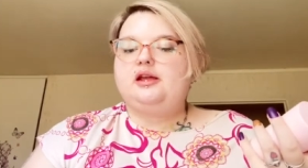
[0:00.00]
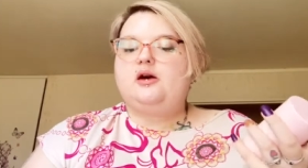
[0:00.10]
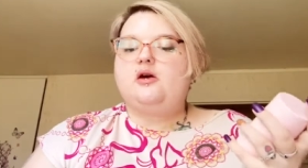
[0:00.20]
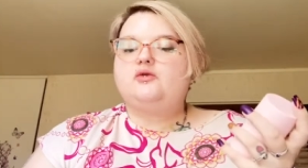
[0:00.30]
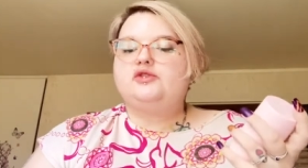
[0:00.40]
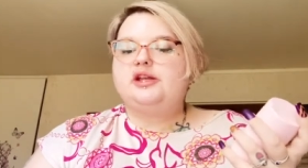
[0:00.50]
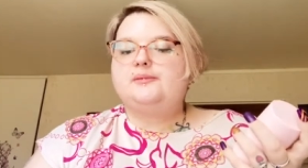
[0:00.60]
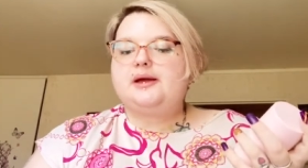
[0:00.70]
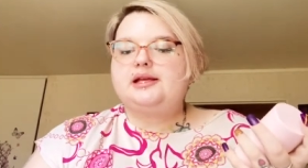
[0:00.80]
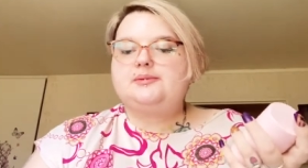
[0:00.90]
en couche
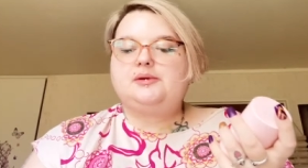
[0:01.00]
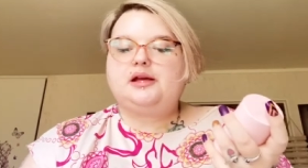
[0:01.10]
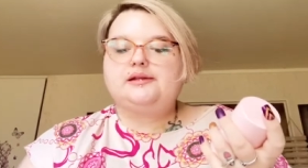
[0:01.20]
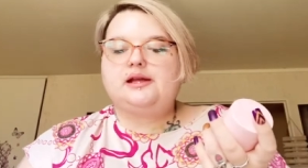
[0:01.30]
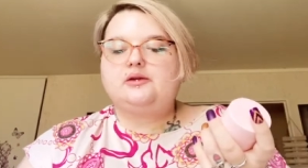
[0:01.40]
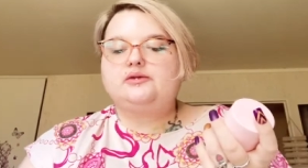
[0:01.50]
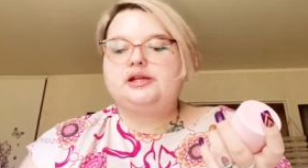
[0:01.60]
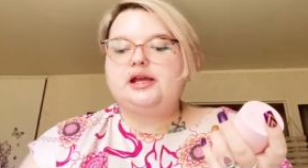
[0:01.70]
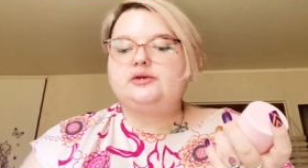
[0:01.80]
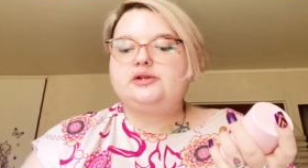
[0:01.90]
épaisse, puis rincez à l'eau
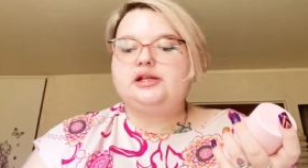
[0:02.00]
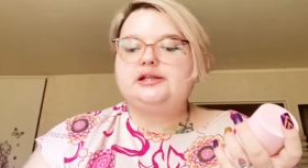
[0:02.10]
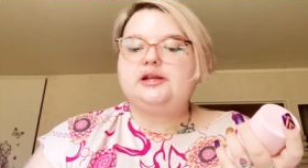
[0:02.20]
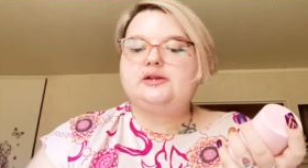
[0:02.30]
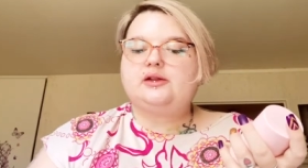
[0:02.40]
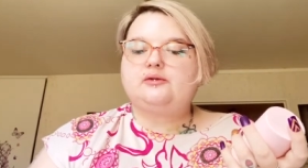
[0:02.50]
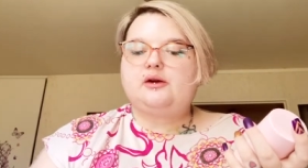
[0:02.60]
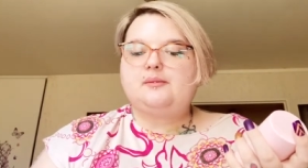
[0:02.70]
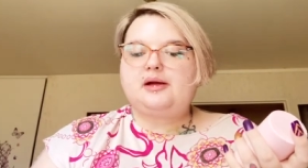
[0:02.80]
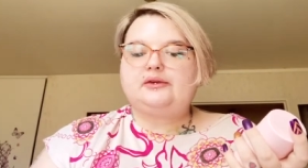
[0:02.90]
tiède, utilisez une à deux
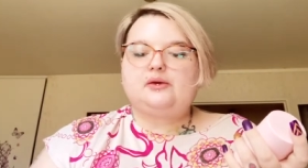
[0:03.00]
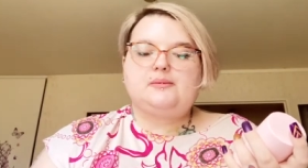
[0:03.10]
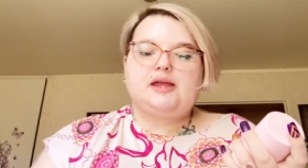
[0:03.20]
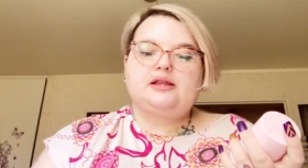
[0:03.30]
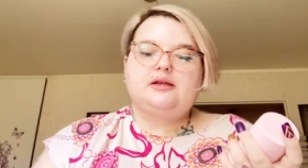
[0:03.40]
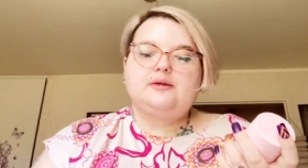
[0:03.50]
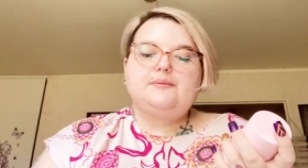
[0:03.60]
fois par semaine.